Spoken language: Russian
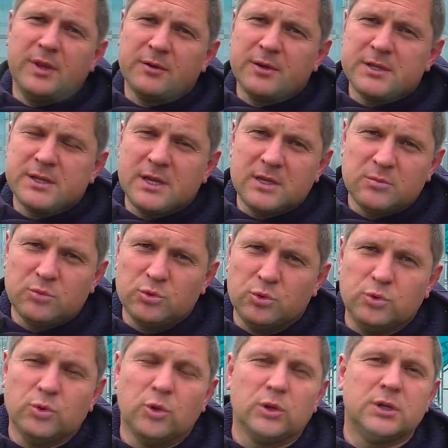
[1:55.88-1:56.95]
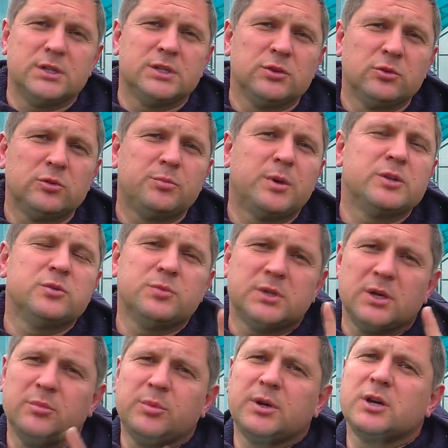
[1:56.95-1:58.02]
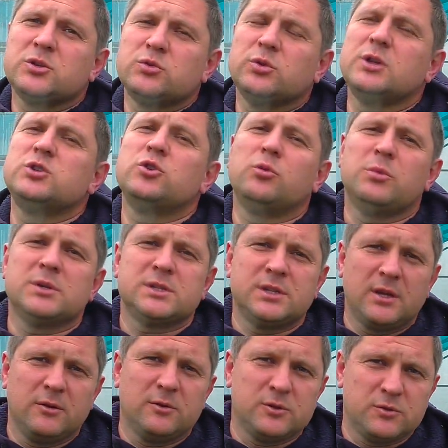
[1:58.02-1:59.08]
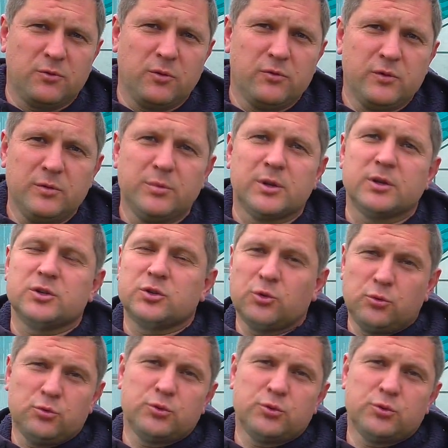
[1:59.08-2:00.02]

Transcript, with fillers: давайте я не буду долго тянуть, пойдемте я покажу, на чем остановил свой выбор и что